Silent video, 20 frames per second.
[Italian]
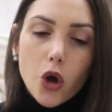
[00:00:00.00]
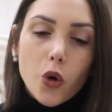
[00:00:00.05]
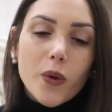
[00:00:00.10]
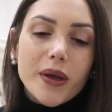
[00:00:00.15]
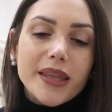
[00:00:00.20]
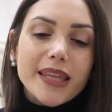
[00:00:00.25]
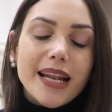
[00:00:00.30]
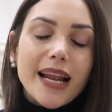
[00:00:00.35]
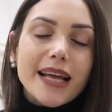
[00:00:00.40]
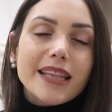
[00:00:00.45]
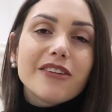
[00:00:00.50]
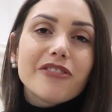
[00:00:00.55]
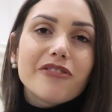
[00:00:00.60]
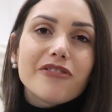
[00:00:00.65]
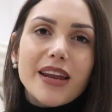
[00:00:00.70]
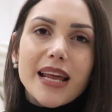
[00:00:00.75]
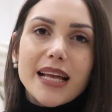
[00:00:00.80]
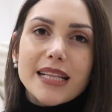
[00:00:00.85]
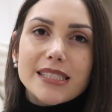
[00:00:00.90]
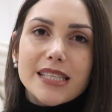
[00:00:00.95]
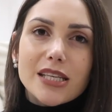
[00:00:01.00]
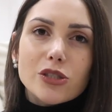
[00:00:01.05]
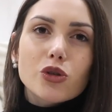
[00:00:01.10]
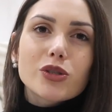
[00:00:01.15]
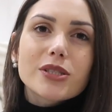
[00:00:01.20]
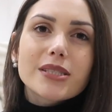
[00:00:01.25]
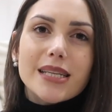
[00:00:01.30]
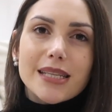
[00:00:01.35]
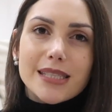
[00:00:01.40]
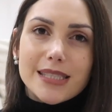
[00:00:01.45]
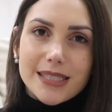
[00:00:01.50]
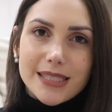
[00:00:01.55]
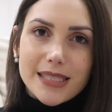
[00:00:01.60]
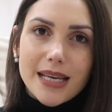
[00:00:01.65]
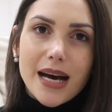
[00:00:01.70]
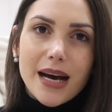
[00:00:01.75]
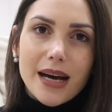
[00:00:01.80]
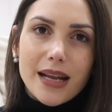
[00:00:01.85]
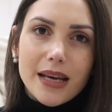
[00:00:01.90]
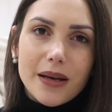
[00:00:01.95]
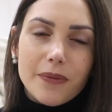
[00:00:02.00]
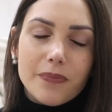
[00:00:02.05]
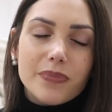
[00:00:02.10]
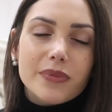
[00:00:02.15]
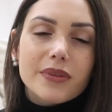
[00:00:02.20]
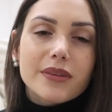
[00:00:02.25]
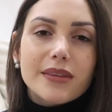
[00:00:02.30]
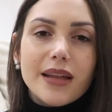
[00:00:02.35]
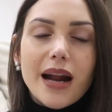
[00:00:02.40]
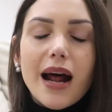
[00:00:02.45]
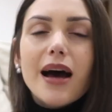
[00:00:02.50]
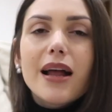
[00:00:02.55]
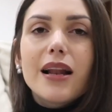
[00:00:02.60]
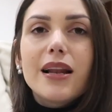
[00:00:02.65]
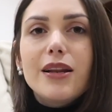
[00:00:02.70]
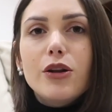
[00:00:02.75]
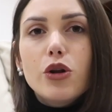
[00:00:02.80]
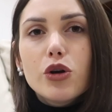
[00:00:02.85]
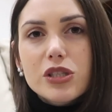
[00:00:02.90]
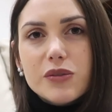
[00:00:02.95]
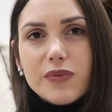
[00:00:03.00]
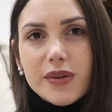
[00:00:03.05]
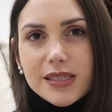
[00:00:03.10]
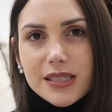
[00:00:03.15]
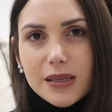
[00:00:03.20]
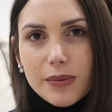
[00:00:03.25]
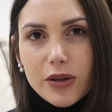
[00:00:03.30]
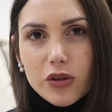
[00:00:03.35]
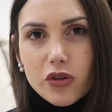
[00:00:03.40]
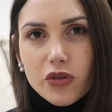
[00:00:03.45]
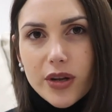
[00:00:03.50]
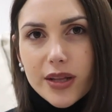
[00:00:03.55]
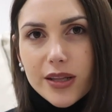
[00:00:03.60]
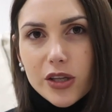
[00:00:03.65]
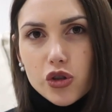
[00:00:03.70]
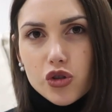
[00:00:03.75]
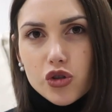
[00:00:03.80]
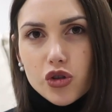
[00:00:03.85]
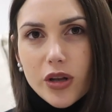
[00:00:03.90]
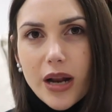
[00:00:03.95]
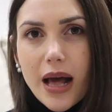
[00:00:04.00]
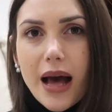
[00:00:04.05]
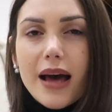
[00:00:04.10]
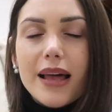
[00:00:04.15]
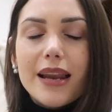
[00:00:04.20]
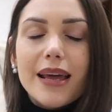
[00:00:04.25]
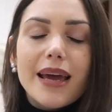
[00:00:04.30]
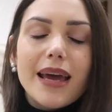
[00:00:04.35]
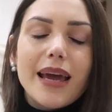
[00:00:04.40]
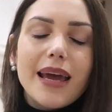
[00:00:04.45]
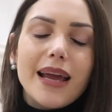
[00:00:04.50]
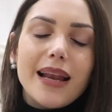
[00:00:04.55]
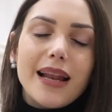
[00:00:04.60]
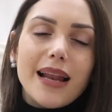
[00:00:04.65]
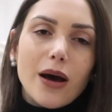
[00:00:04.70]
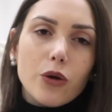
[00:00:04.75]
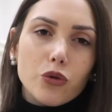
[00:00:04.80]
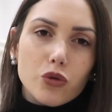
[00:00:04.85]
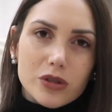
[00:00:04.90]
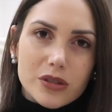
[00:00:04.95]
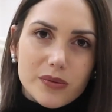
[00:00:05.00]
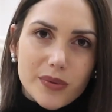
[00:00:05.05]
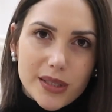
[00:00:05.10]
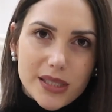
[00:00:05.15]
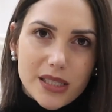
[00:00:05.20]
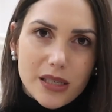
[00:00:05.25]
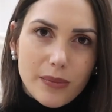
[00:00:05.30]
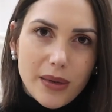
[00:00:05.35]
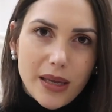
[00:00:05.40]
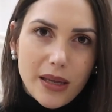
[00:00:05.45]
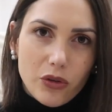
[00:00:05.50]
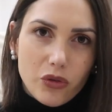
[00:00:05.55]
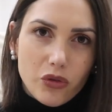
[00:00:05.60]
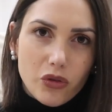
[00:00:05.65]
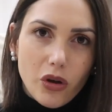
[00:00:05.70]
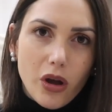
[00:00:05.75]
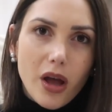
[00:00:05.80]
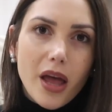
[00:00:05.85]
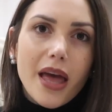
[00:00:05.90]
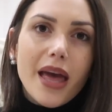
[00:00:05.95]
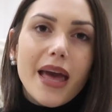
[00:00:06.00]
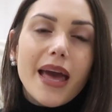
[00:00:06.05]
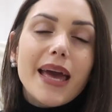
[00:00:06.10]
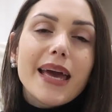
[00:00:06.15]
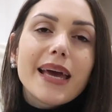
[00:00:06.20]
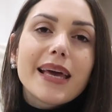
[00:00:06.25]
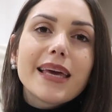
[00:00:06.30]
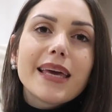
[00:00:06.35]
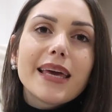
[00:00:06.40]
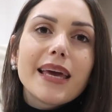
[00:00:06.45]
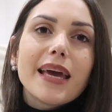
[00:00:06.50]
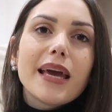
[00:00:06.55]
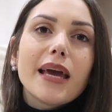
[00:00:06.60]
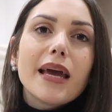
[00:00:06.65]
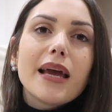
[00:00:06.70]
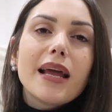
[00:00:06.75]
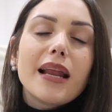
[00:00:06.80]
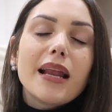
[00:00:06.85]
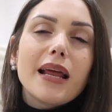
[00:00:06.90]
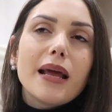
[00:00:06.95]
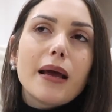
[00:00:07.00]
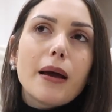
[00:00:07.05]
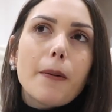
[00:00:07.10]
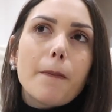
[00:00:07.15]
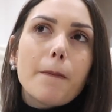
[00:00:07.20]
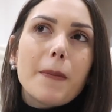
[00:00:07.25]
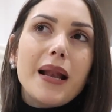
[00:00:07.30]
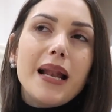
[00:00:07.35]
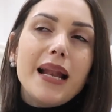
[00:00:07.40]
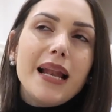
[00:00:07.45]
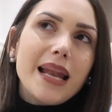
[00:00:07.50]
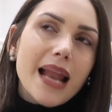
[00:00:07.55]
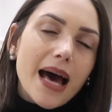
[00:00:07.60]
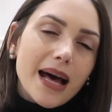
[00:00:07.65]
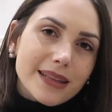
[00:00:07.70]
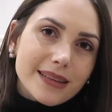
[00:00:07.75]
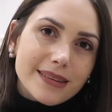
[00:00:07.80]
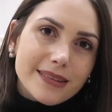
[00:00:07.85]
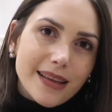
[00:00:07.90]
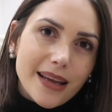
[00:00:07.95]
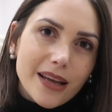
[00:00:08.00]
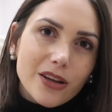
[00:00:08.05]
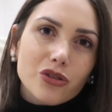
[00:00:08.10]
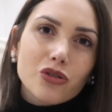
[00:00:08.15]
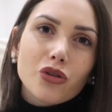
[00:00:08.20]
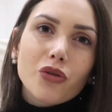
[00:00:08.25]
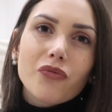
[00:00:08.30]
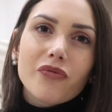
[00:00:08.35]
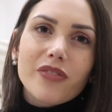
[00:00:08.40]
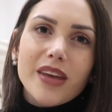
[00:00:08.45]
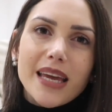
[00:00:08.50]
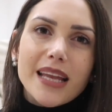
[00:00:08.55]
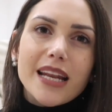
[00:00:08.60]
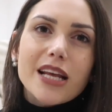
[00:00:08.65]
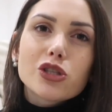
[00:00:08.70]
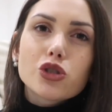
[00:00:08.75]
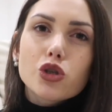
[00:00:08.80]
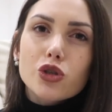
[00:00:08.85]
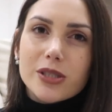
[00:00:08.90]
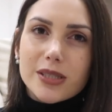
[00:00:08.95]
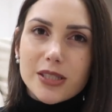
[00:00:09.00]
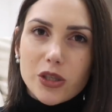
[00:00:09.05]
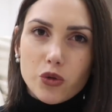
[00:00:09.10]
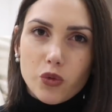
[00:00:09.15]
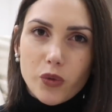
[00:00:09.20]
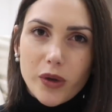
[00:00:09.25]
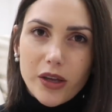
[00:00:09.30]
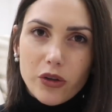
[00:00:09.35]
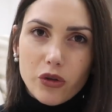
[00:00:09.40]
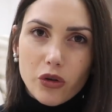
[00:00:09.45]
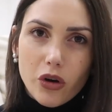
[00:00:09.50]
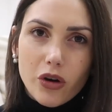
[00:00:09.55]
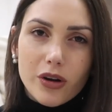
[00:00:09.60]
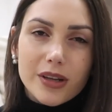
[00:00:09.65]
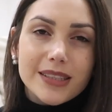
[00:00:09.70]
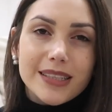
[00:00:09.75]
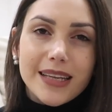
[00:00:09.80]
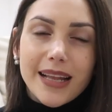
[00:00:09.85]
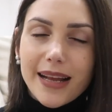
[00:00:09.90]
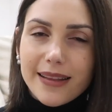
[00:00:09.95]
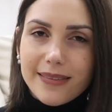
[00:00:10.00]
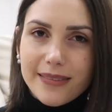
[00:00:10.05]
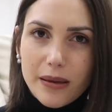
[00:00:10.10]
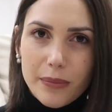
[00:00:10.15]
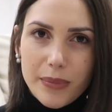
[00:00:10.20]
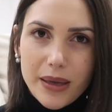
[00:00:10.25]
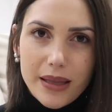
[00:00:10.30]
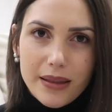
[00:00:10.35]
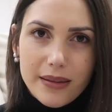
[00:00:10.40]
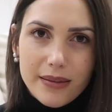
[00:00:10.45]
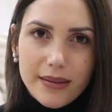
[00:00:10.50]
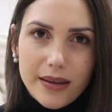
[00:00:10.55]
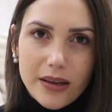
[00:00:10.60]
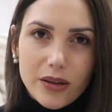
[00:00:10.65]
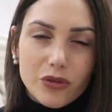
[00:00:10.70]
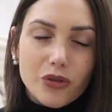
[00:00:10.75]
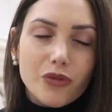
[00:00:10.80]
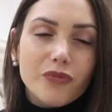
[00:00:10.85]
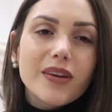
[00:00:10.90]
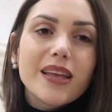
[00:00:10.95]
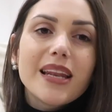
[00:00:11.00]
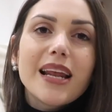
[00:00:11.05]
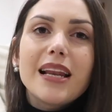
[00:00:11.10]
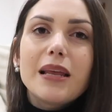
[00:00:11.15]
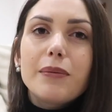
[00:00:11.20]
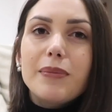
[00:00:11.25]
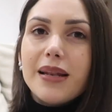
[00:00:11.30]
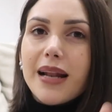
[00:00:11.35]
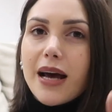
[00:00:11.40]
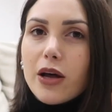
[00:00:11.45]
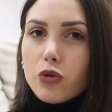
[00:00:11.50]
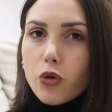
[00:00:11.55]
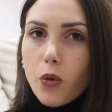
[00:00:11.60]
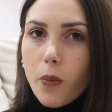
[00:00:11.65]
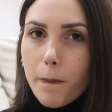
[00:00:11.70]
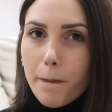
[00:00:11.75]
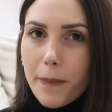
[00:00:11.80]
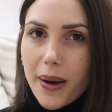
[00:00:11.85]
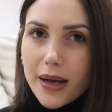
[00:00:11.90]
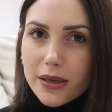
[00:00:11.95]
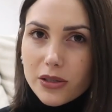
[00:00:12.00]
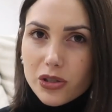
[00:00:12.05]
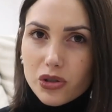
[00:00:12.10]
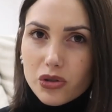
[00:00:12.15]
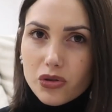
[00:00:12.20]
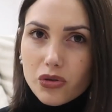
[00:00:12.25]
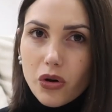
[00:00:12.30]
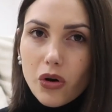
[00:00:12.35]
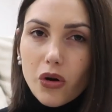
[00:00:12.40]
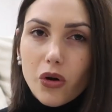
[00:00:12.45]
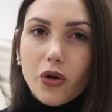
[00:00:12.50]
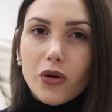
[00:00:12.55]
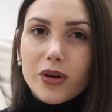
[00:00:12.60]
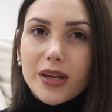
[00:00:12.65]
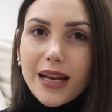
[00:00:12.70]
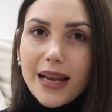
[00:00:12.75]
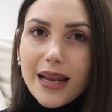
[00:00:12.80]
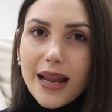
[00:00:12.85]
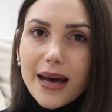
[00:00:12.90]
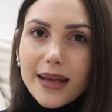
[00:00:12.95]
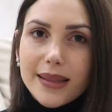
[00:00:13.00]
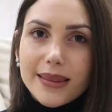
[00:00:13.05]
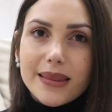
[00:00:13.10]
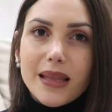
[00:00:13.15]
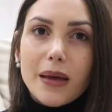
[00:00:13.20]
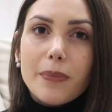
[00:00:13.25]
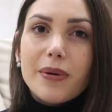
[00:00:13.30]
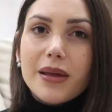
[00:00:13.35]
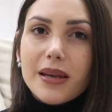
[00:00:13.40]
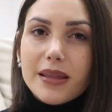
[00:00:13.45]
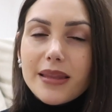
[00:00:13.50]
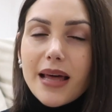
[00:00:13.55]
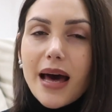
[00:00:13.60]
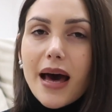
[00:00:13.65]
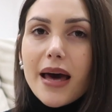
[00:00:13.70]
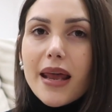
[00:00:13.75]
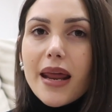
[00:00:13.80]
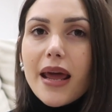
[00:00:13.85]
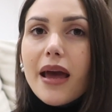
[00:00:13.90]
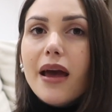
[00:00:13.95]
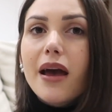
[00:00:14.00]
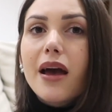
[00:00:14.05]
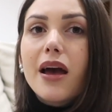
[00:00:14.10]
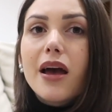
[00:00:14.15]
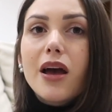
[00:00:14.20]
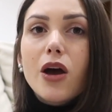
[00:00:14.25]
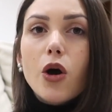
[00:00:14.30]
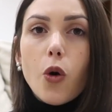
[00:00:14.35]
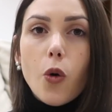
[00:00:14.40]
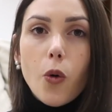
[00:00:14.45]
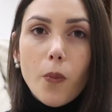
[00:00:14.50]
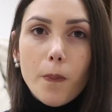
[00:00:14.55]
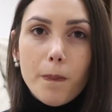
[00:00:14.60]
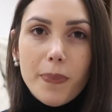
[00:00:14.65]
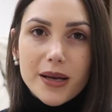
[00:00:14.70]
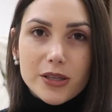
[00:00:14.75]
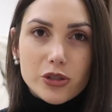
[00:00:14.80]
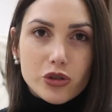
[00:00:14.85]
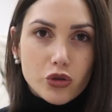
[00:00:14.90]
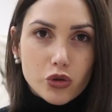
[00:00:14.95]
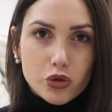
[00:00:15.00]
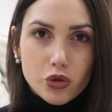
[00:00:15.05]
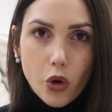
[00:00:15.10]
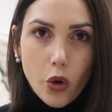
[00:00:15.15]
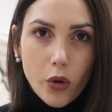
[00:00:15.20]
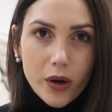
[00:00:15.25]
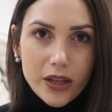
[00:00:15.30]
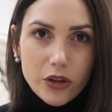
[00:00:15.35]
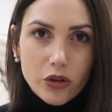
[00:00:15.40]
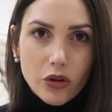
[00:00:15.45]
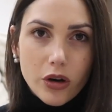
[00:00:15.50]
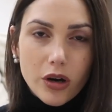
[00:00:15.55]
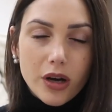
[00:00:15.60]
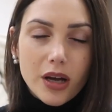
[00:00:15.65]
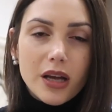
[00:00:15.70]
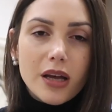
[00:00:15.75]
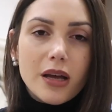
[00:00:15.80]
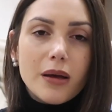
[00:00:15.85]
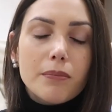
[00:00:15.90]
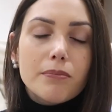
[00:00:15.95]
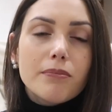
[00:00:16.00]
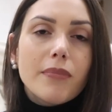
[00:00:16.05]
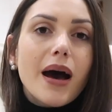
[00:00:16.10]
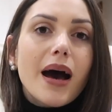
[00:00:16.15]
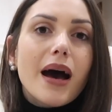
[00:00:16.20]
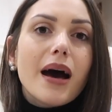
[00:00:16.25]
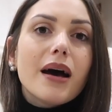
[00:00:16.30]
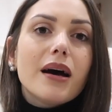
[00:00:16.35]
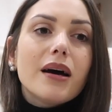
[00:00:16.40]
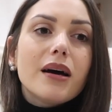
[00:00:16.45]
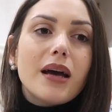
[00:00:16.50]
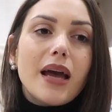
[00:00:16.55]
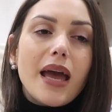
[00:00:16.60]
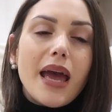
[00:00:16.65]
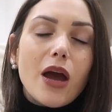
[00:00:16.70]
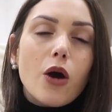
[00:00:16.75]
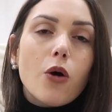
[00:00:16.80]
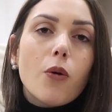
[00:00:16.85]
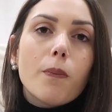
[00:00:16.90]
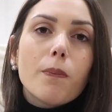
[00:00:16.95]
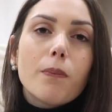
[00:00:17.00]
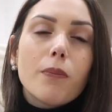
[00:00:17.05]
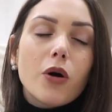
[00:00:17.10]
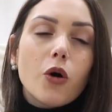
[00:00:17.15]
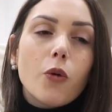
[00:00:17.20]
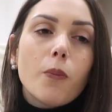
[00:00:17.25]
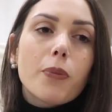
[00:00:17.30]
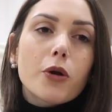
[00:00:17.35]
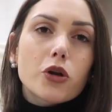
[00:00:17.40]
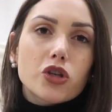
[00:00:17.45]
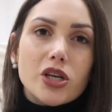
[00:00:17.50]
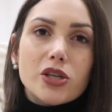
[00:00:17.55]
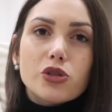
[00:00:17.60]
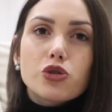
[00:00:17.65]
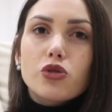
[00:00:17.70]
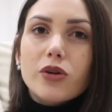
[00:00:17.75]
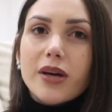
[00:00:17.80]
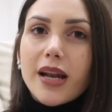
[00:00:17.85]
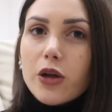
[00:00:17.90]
Quindi la differenza sostanziale tra lo svezzamento tradizionale e l'autosvezzamento è che il latte non viene sostituito direttamente, non viene eliminato un passo con il latte per dare un passo solido, ma è un, un processo